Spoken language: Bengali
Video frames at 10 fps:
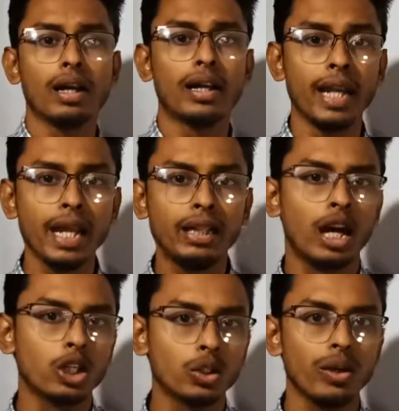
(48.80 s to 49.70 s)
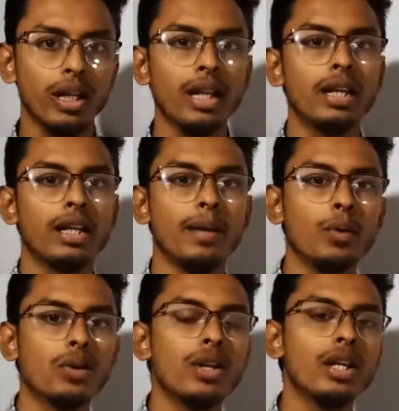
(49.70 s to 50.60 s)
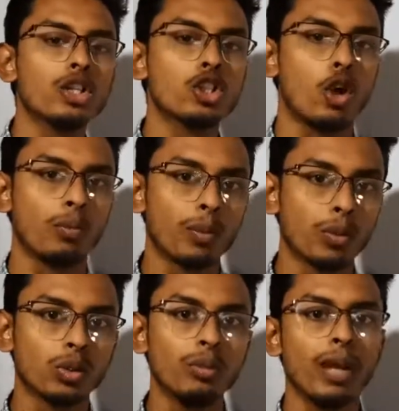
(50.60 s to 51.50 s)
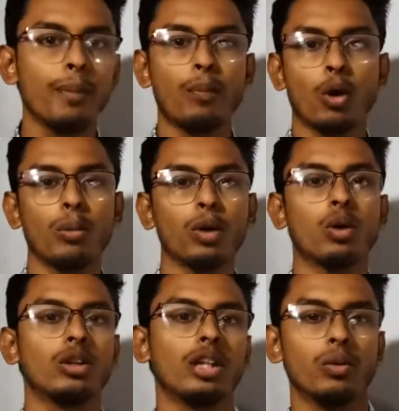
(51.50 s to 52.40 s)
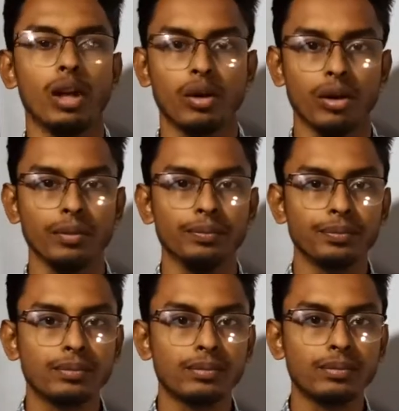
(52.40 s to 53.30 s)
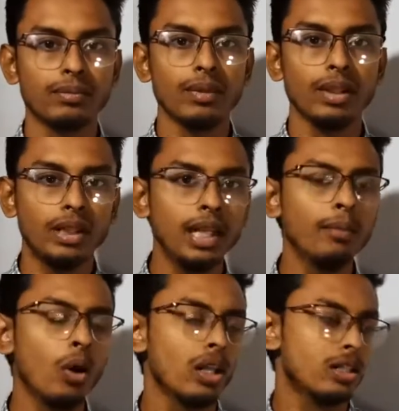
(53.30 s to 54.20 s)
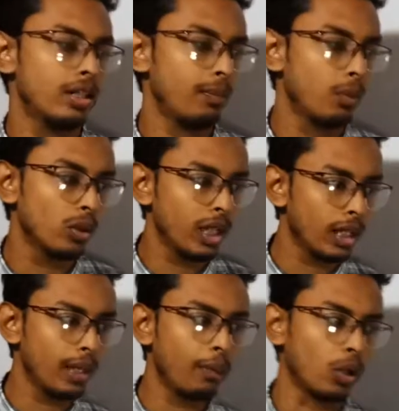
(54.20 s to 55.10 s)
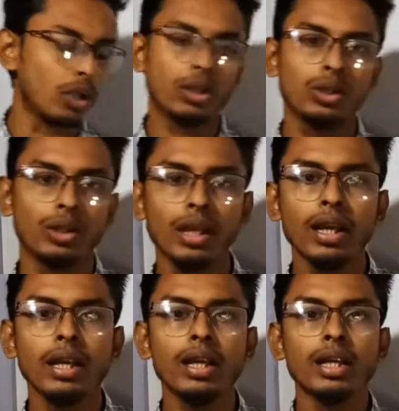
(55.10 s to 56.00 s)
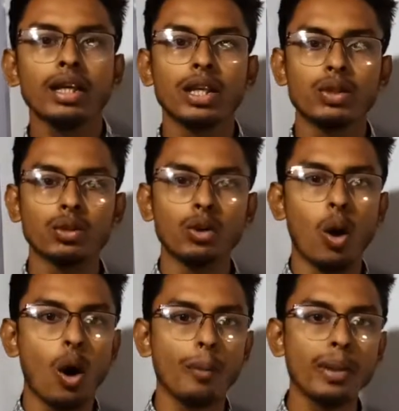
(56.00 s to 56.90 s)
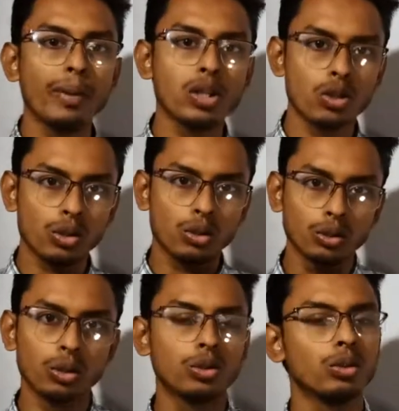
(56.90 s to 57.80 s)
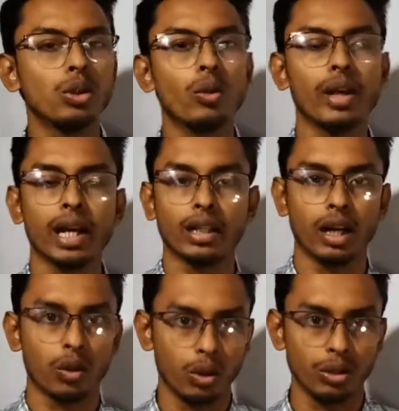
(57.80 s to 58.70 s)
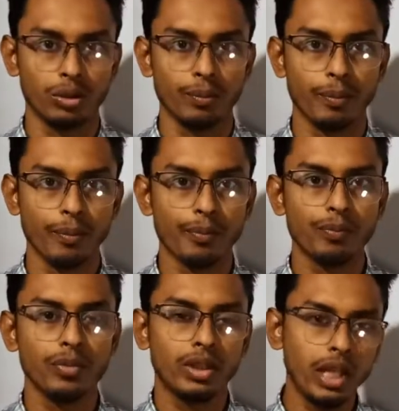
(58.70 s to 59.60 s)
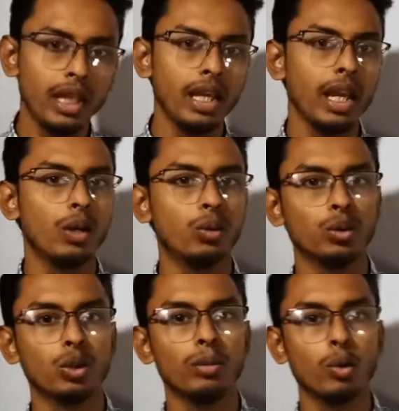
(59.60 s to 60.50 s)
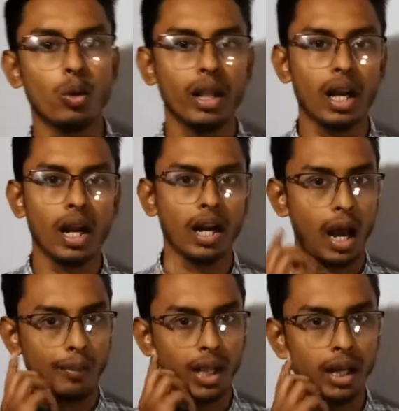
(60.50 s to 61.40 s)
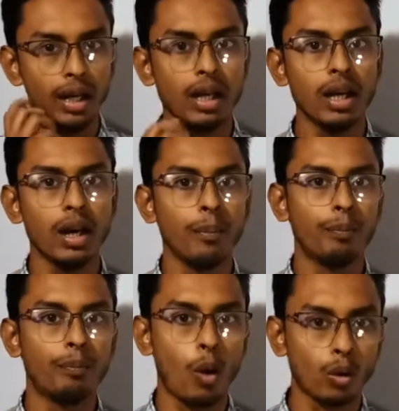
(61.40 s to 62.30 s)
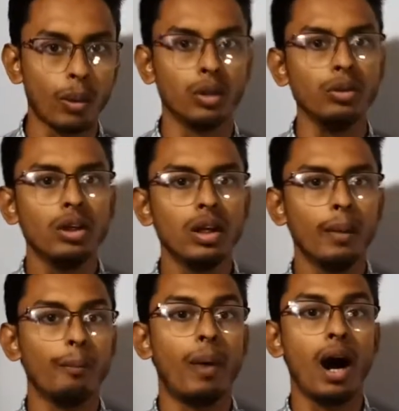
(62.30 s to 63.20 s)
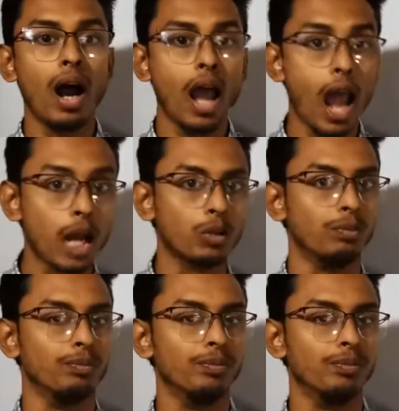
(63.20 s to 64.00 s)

গ্রিক দার্শনিক ডেমোক্রিটাস সর্বপ্রথম এই পরমাণুর কথাটি উল্লেখ করেন তিনি বলেন যে প্রত্যেকটি পদার্থই কিছু অবিভাজ্য ক্ষুদ্র ক্ষুদ্র কণিকা দ্বারা গঠিত তিনি এই ক্ষুদ্রতম কণিকার নাম দেন পরমাণু বা অ্যাটম